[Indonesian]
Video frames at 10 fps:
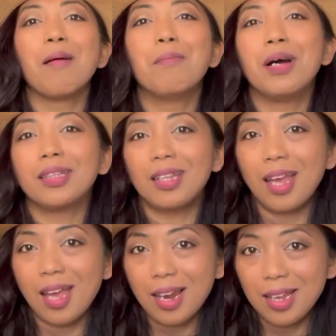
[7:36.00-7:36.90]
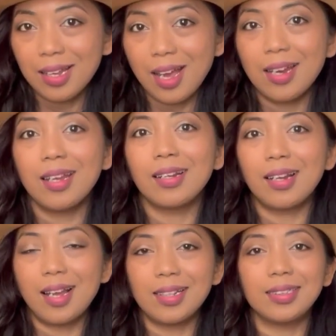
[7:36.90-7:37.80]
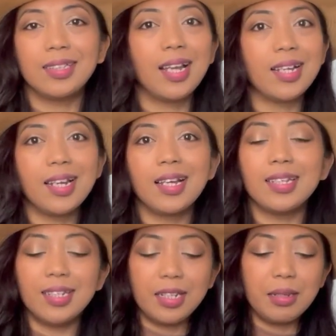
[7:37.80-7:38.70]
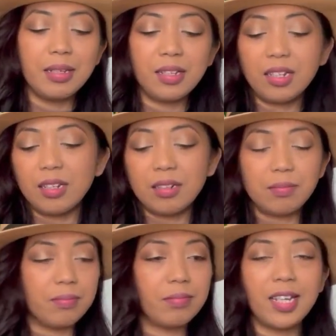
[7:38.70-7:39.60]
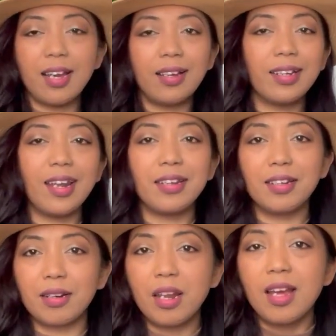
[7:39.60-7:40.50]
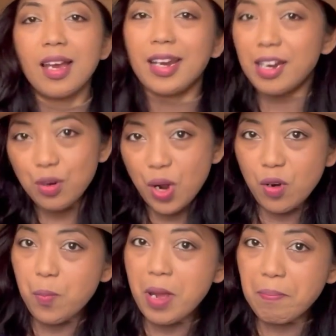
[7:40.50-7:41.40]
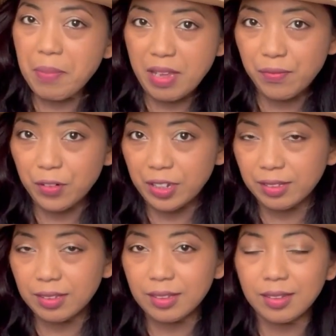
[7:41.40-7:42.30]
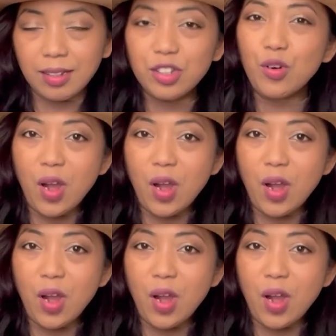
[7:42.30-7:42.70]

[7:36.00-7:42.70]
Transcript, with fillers: but elegant and classic. Lagi-lagi ini um, ya yeah, another another one of my favorite. You know